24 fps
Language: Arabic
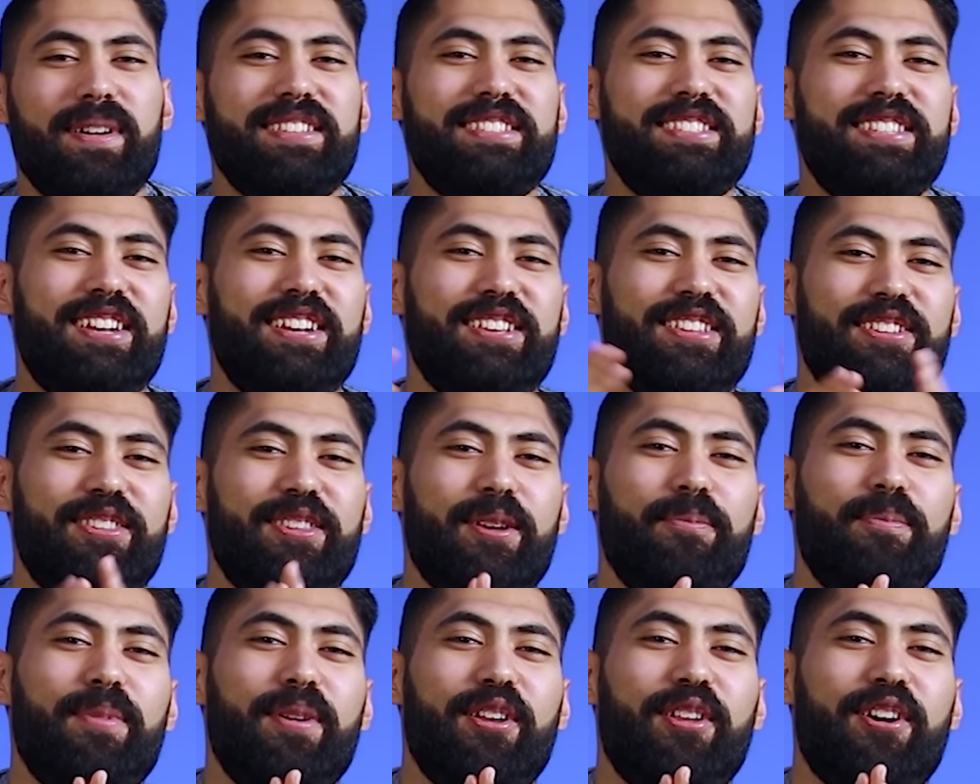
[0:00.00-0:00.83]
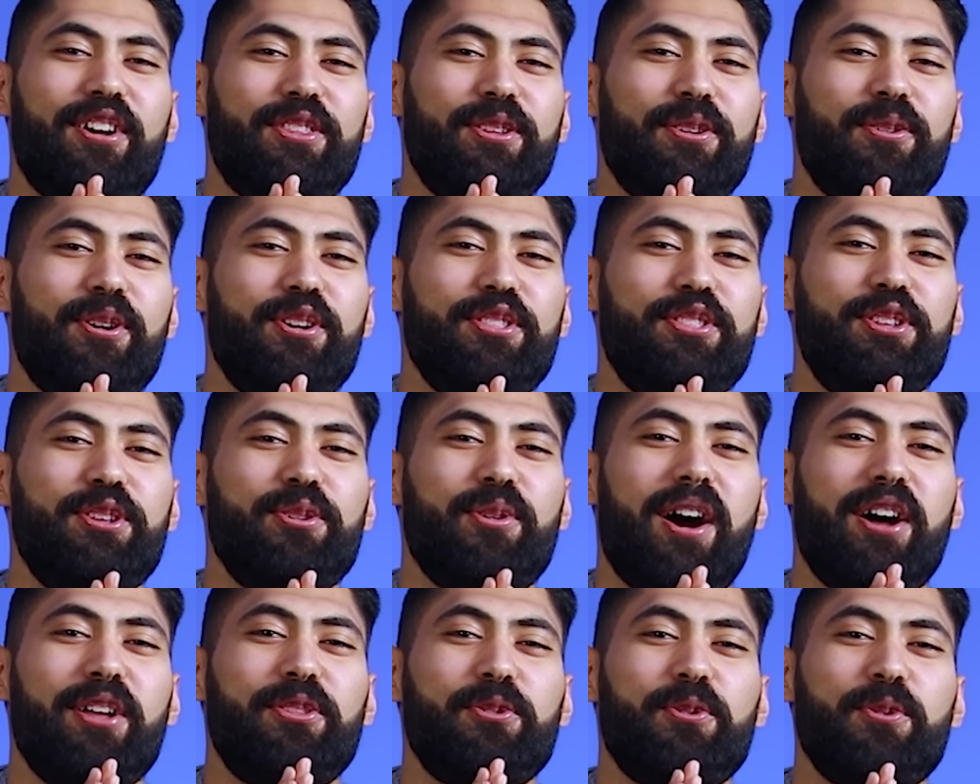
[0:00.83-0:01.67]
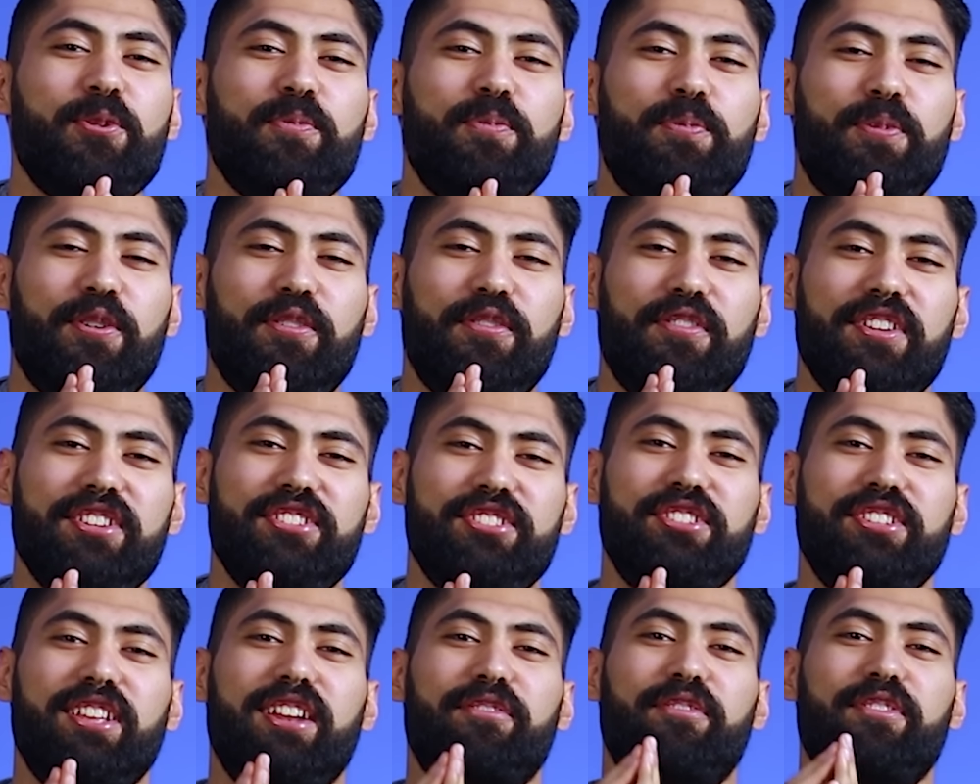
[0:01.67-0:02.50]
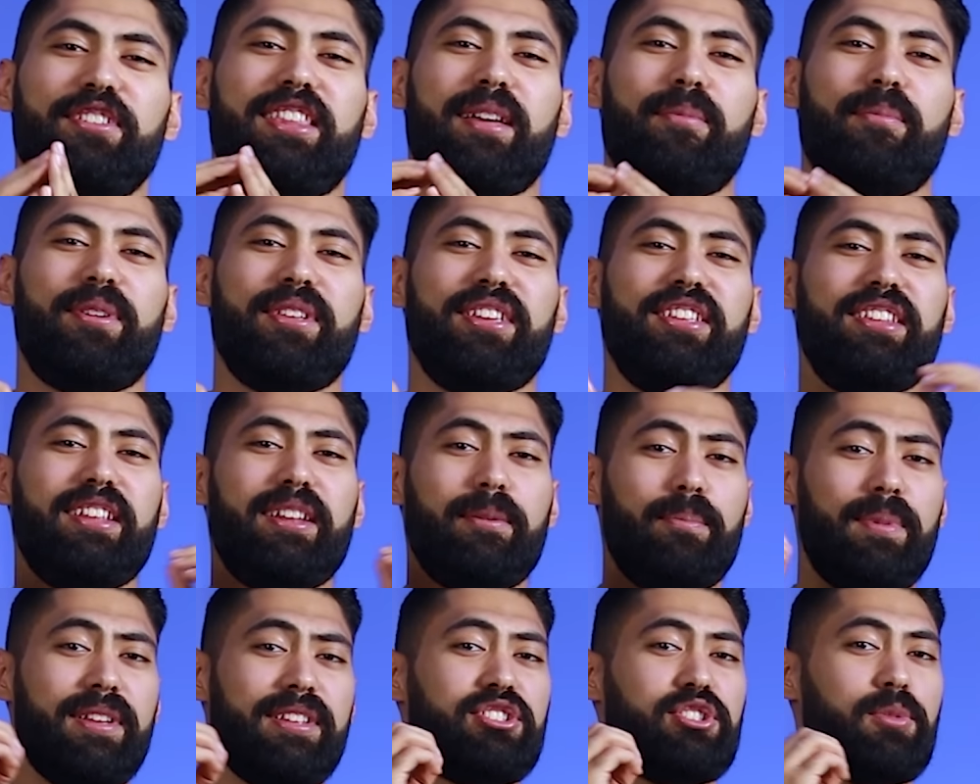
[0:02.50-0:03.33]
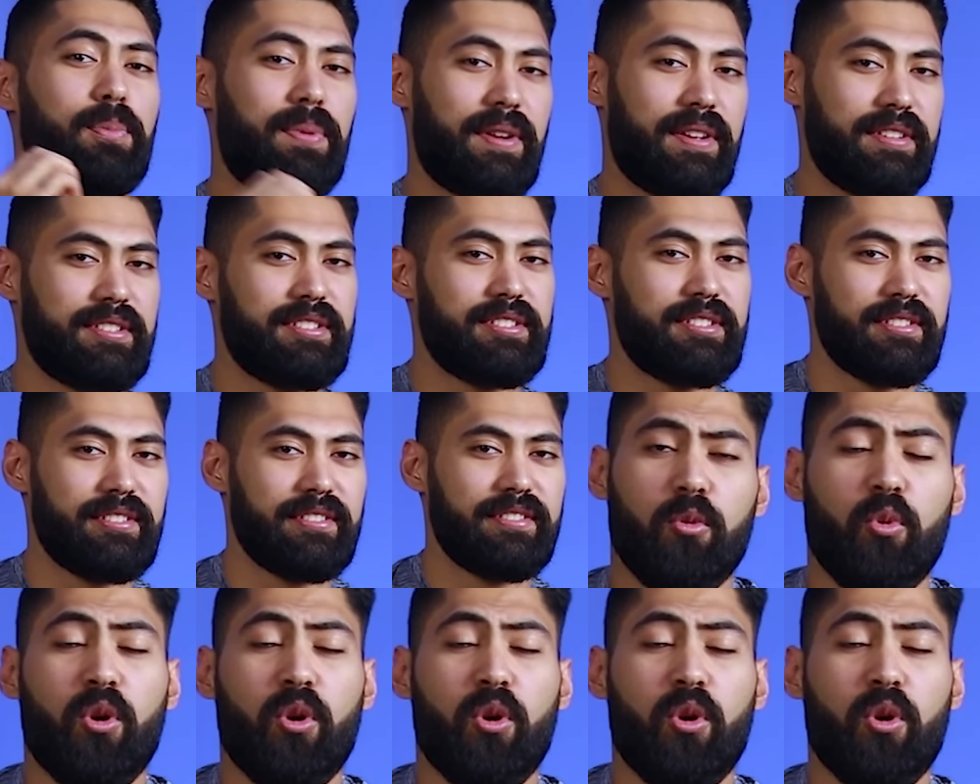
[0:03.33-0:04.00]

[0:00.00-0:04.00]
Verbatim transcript: بس كده طبق الخطوات دي وهتكون بروفيشنال في تمرين البنش بريس